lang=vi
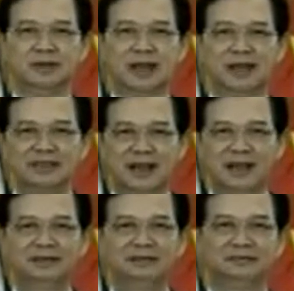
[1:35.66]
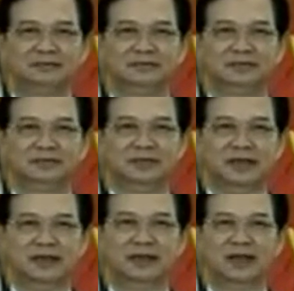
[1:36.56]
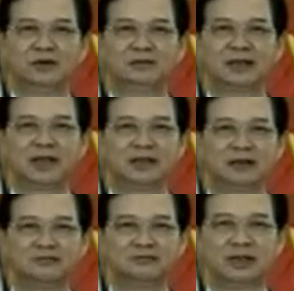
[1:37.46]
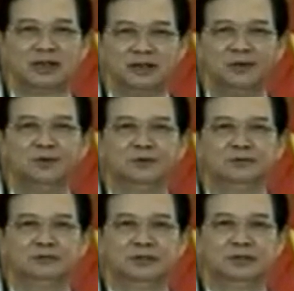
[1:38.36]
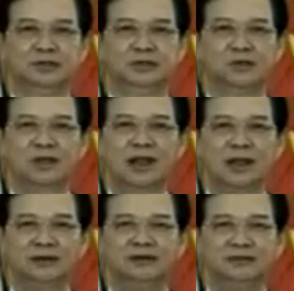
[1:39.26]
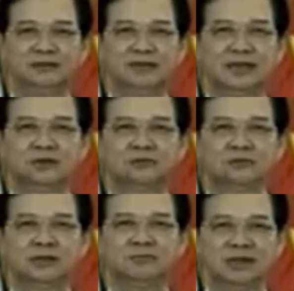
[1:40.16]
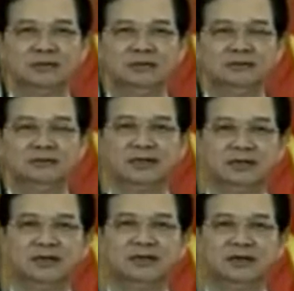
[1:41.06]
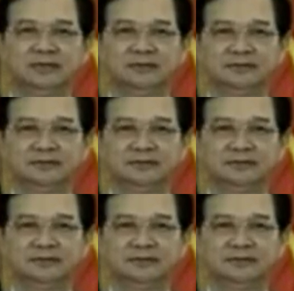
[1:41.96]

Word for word: ASEAN hiện là đối tác không thể thiếu của các nước và trung tâm lớn trên thế giới.